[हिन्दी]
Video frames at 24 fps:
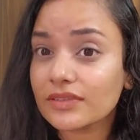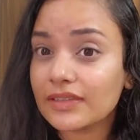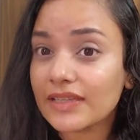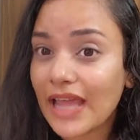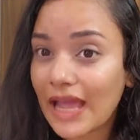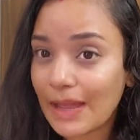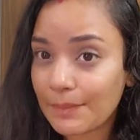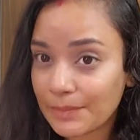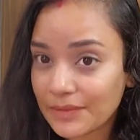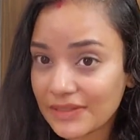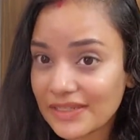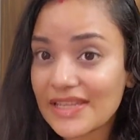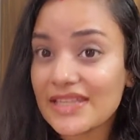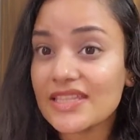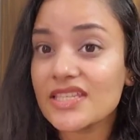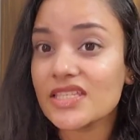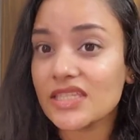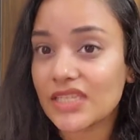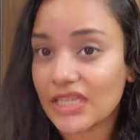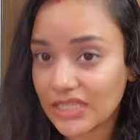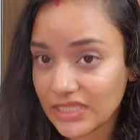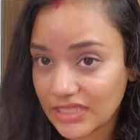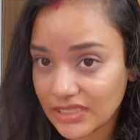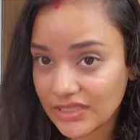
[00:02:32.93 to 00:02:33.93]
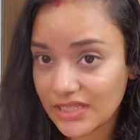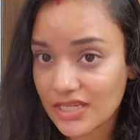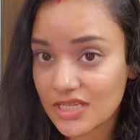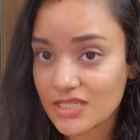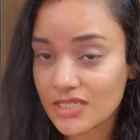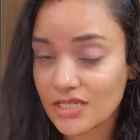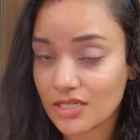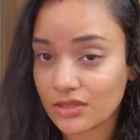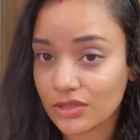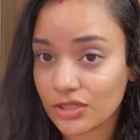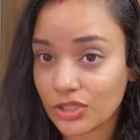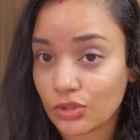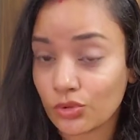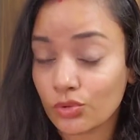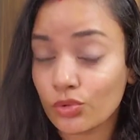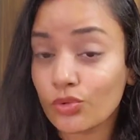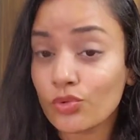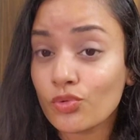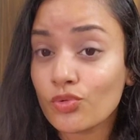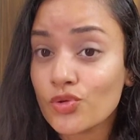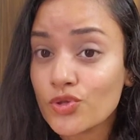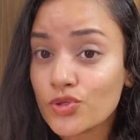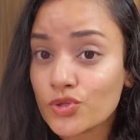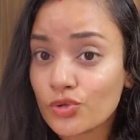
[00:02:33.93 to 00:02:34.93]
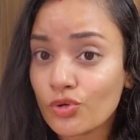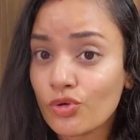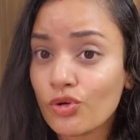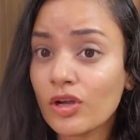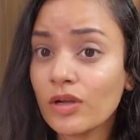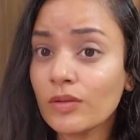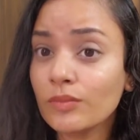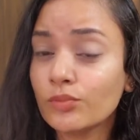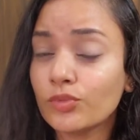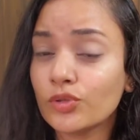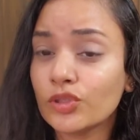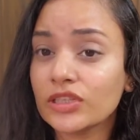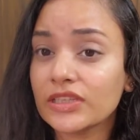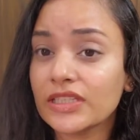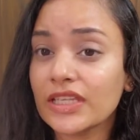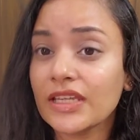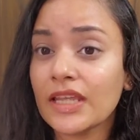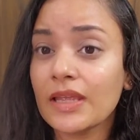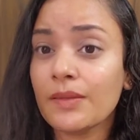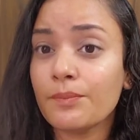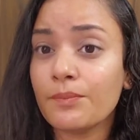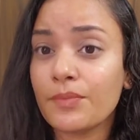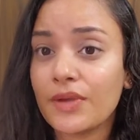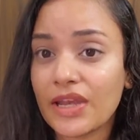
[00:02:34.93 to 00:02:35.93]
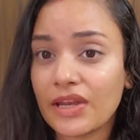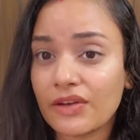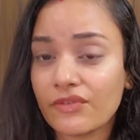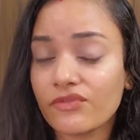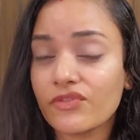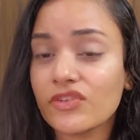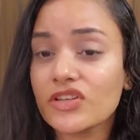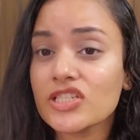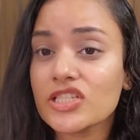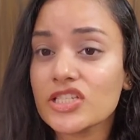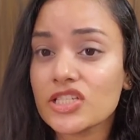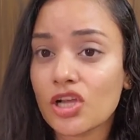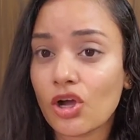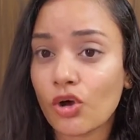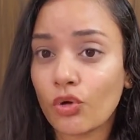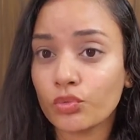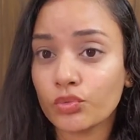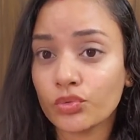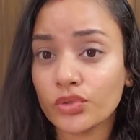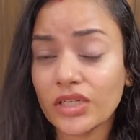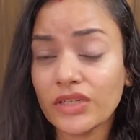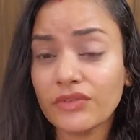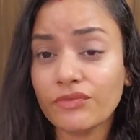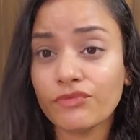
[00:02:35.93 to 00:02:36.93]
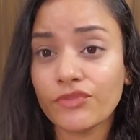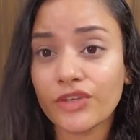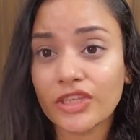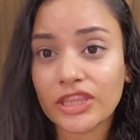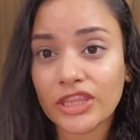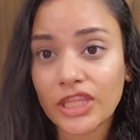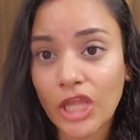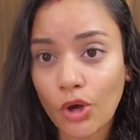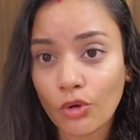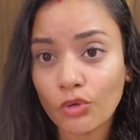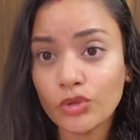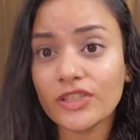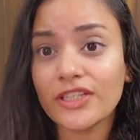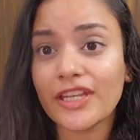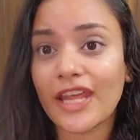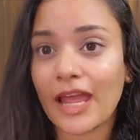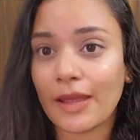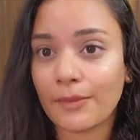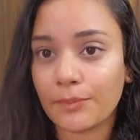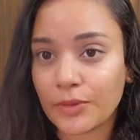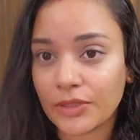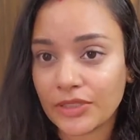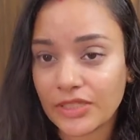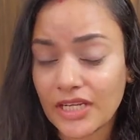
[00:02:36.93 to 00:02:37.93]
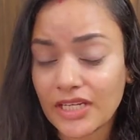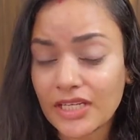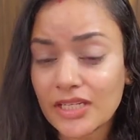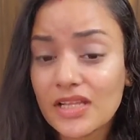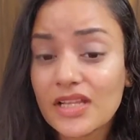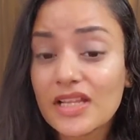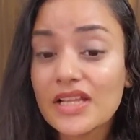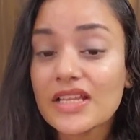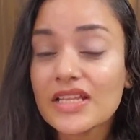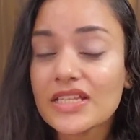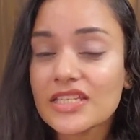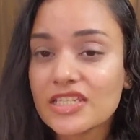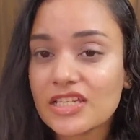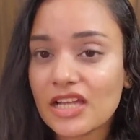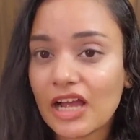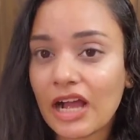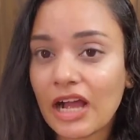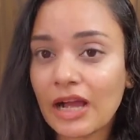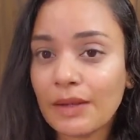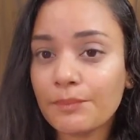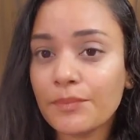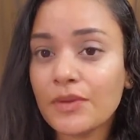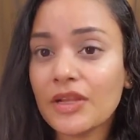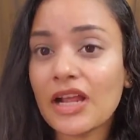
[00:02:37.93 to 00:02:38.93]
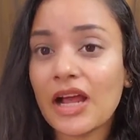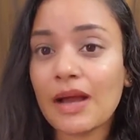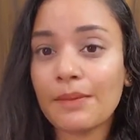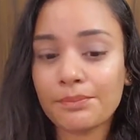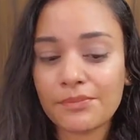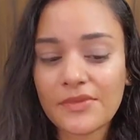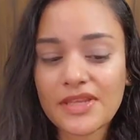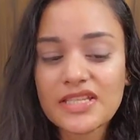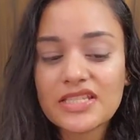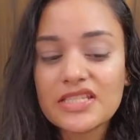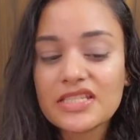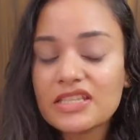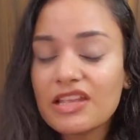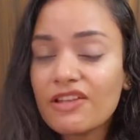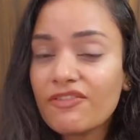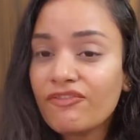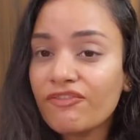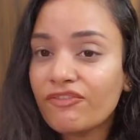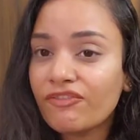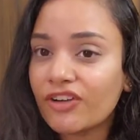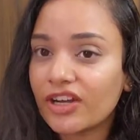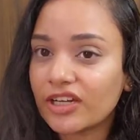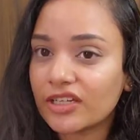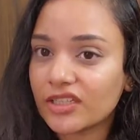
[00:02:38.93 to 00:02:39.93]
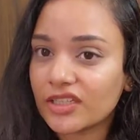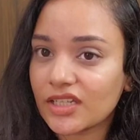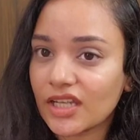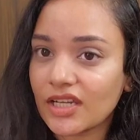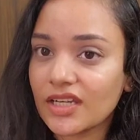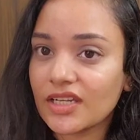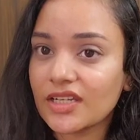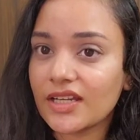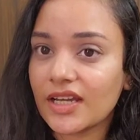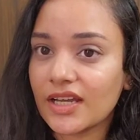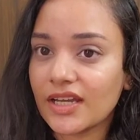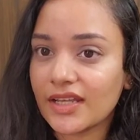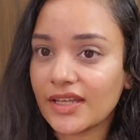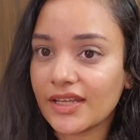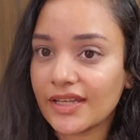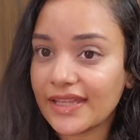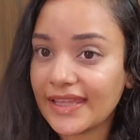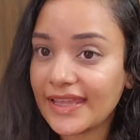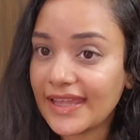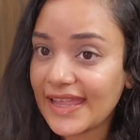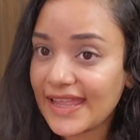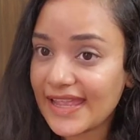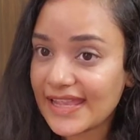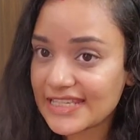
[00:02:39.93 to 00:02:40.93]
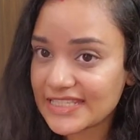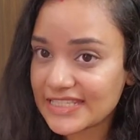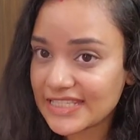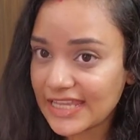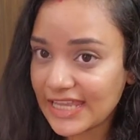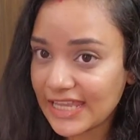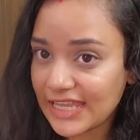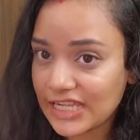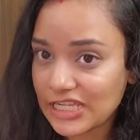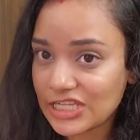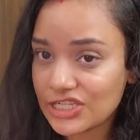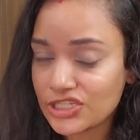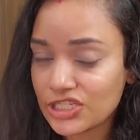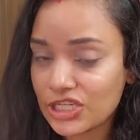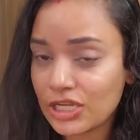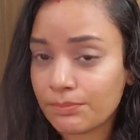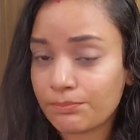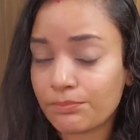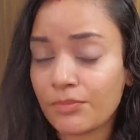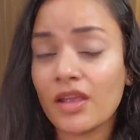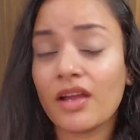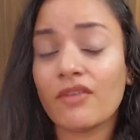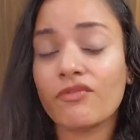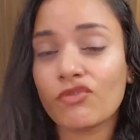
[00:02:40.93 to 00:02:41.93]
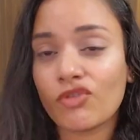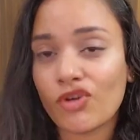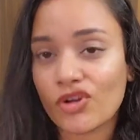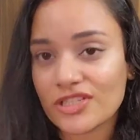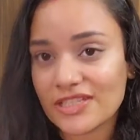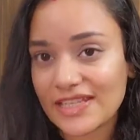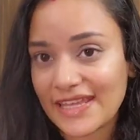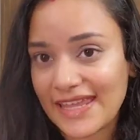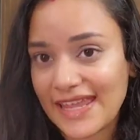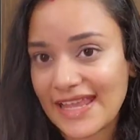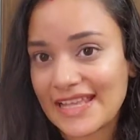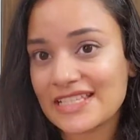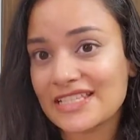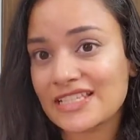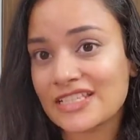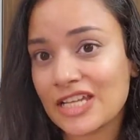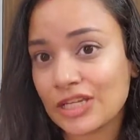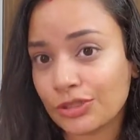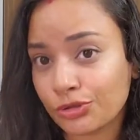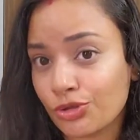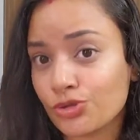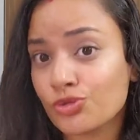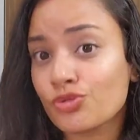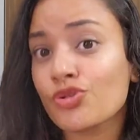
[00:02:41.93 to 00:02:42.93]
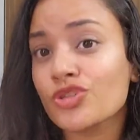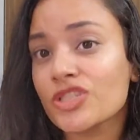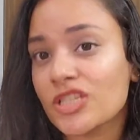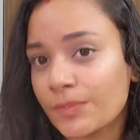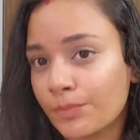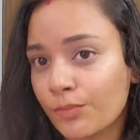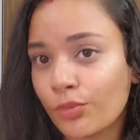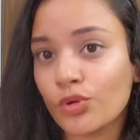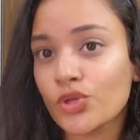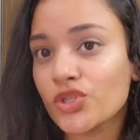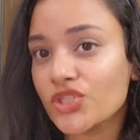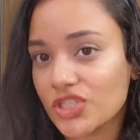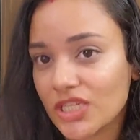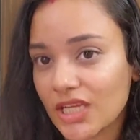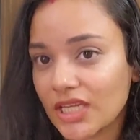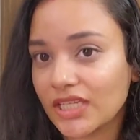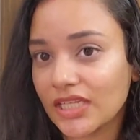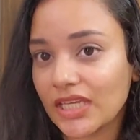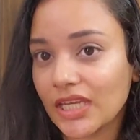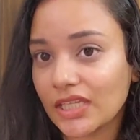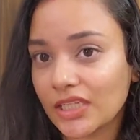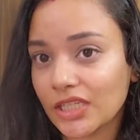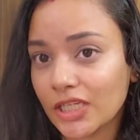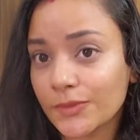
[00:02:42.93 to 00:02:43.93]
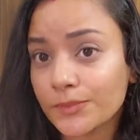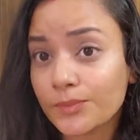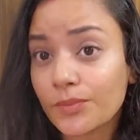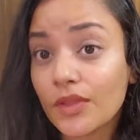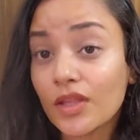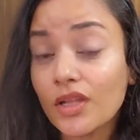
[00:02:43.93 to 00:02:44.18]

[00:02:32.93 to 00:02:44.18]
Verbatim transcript: कैबिनेट्स नहीं दे सकते तो उसको हम बोलते हैं ब्रेकफास्ट काउंटर विदाउट कैबिनेट जहां पे हमने सिर्फ फट्टा लगाया है ऐसे एल शेप में अफकोर्स एक साइड तो उसको सपोर्ट चाहिए ना